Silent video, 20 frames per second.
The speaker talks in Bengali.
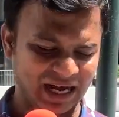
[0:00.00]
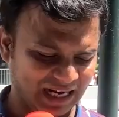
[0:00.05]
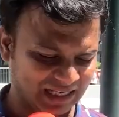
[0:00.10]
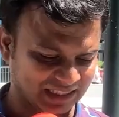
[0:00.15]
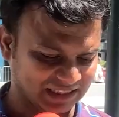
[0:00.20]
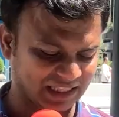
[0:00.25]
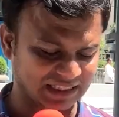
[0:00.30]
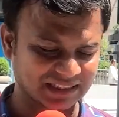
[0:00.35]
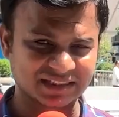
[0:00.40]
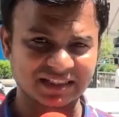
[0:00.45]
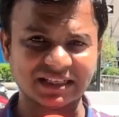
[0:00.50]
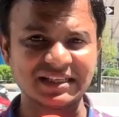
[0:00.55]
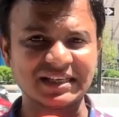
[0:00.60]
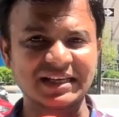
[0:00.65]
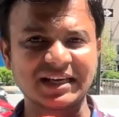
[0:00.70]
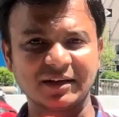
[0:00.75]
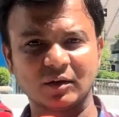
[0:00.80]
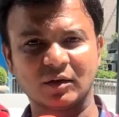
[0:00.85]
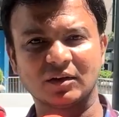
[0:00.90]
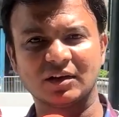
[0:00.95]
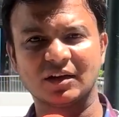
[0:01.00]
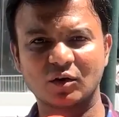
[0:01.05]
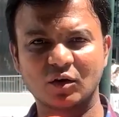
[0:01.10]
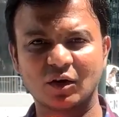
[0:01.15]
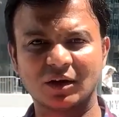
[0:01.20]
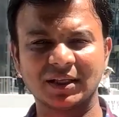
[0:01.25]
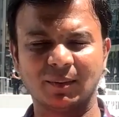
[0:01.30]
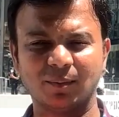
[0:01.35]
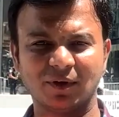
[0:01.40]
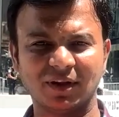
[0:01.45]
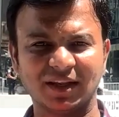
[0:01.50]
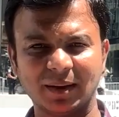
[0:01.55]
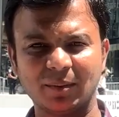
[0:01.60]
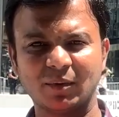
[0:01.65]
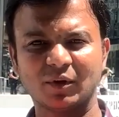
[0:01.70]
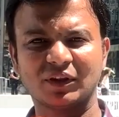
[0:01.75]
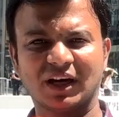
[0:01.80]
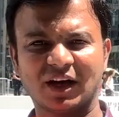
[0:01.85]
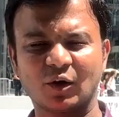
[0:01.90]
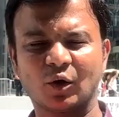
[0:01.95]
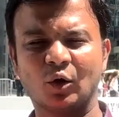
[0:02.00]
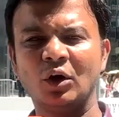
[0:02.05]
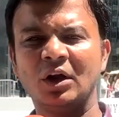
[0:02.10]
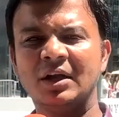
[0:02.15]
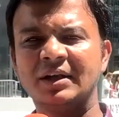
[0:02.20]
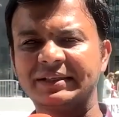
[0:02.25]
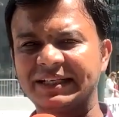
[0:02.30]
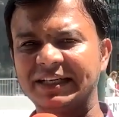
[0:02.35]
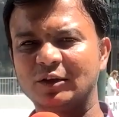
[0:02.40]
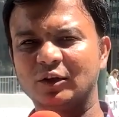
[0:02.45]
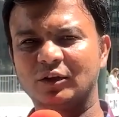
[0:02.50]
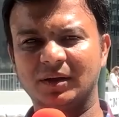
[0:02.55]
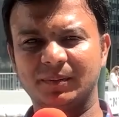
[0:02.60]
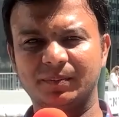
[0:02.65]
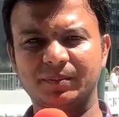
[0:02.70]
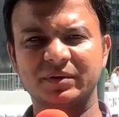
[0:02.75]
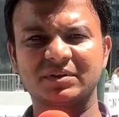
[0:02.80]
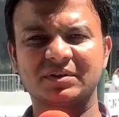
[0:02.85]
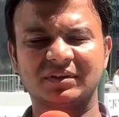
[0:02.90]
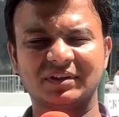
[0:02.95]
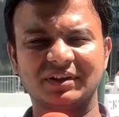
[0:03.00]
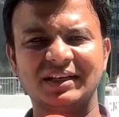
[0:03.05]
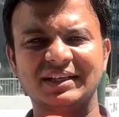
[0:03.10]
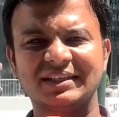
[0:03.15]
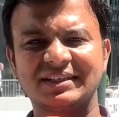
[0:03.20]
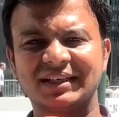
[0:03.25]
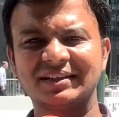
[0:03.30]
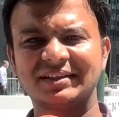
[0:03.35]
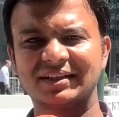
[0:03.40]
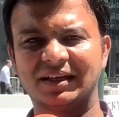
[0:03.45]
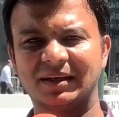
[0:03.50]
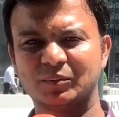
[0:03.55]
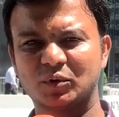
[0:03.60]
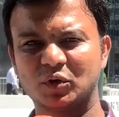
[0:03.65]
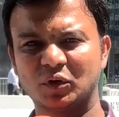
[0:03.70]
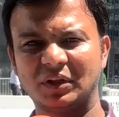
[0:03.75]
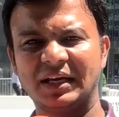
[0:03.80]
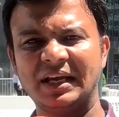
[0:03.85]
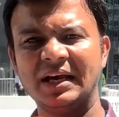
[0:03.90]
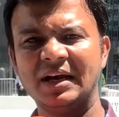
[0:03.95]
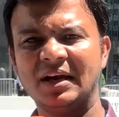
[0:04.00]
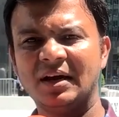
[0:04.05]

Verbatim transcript: আশ্বাস দেন কী ধরনের কথা বলেন এবং তারাও সে ধরনের প্রস্তুতি নিচ্ছেন ট্রাম্প যদি